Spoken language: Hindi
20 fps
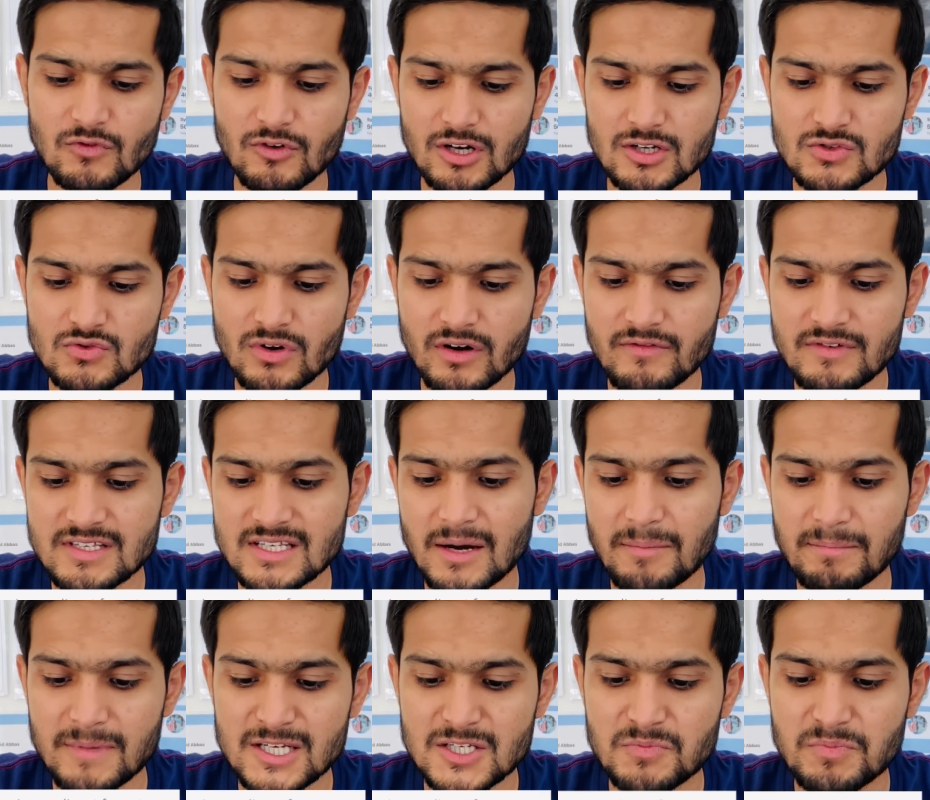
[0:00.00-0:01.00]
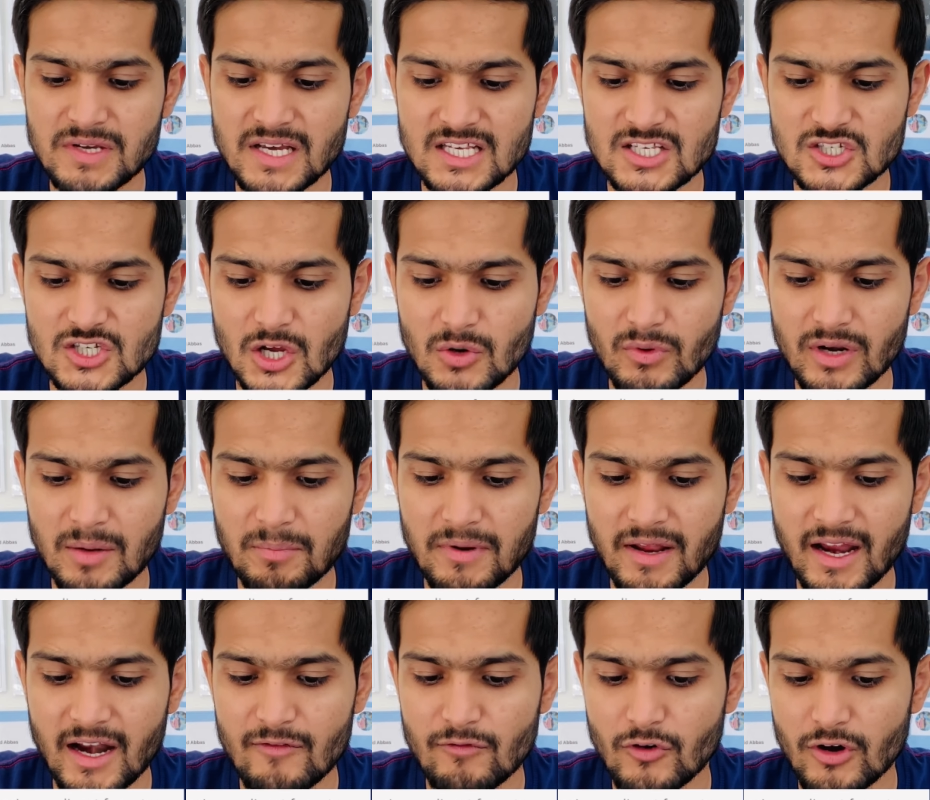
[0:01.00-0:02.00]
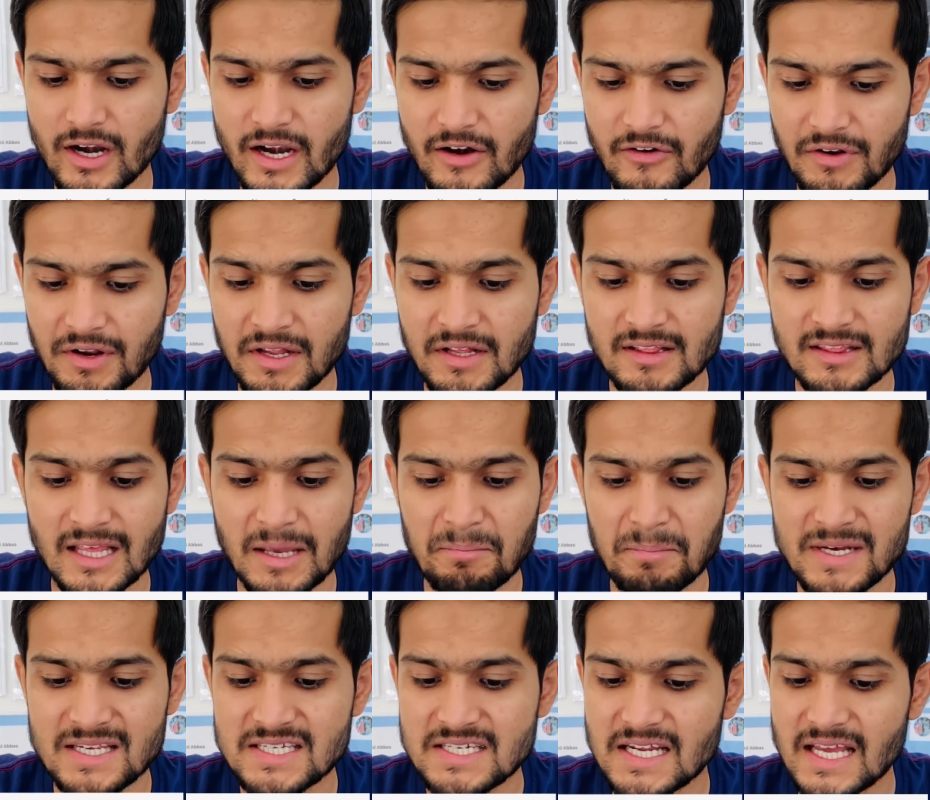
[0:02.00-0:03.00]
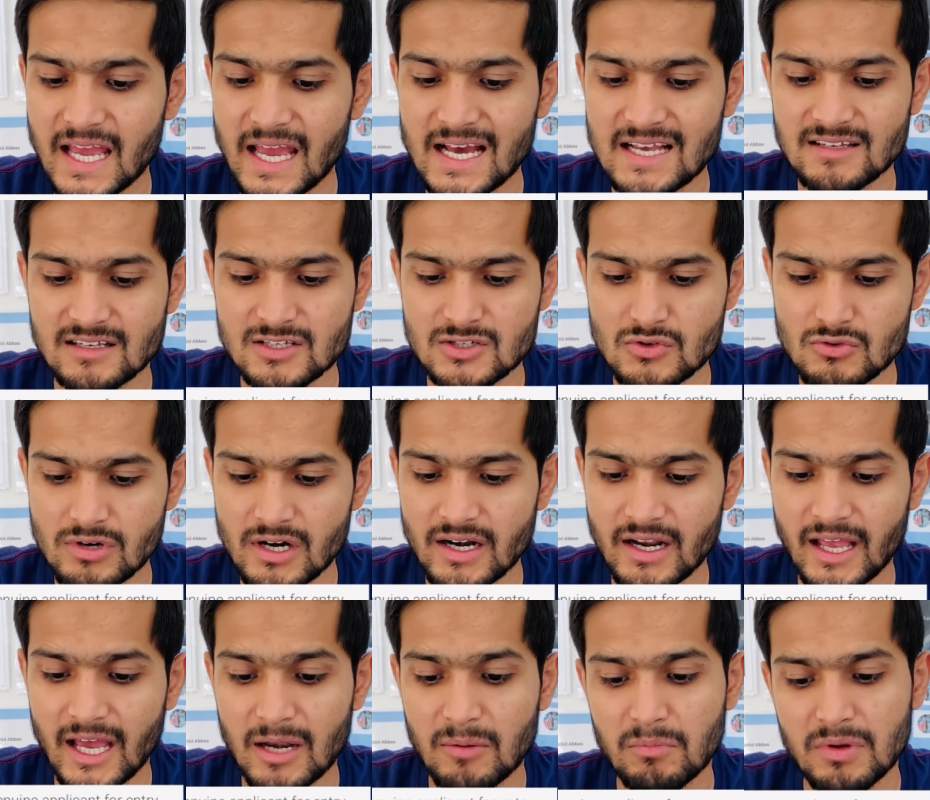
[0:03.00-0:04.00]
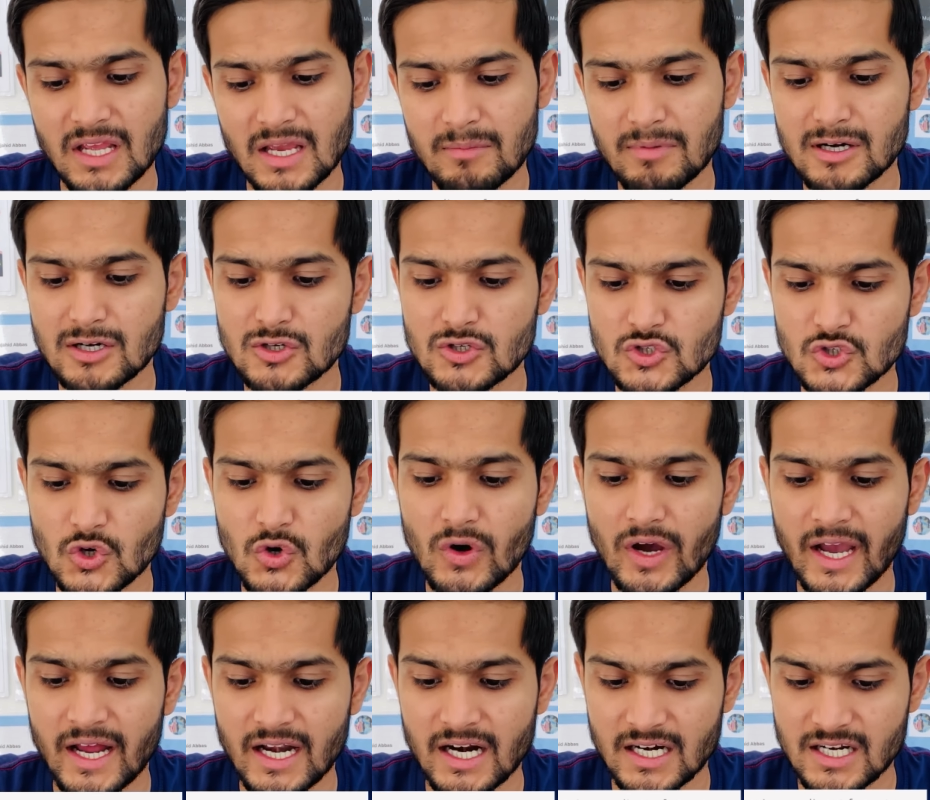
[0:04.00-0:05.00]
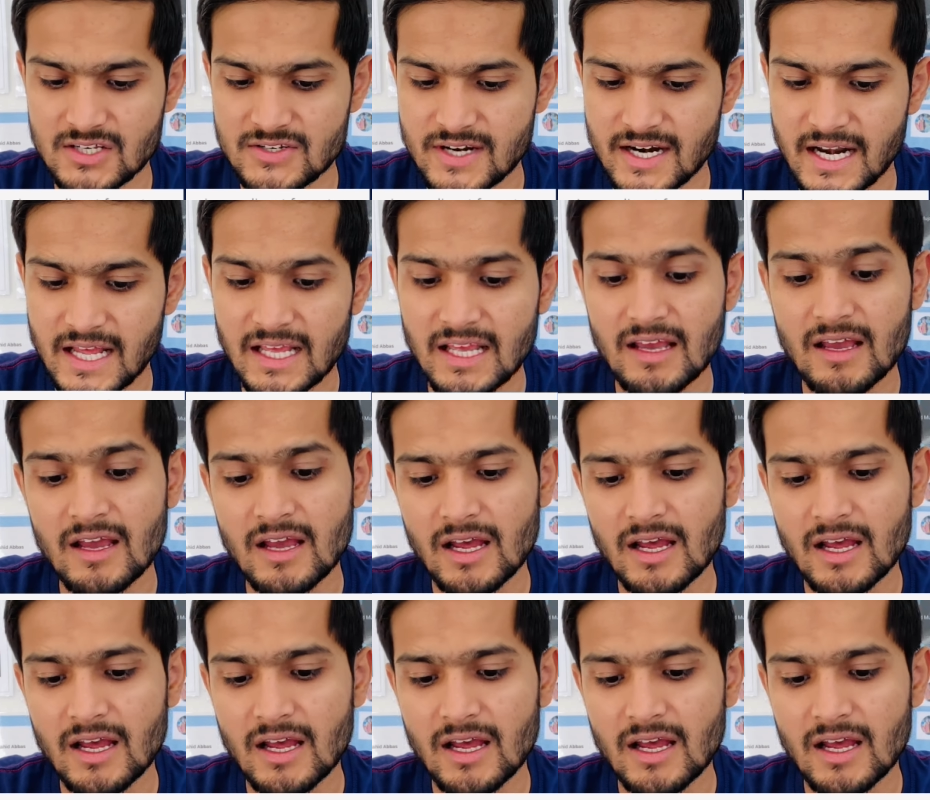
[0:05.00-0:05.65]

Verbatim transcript: फॉर स्टूडेंट वीजा मस्ट बी अ जेनुअन एप्लीकेंट फॉर एंट्री दे मस्ट एज अ स्टूडेंट एंड बी एबल टू शो एंड अंडरस्टैंडिंग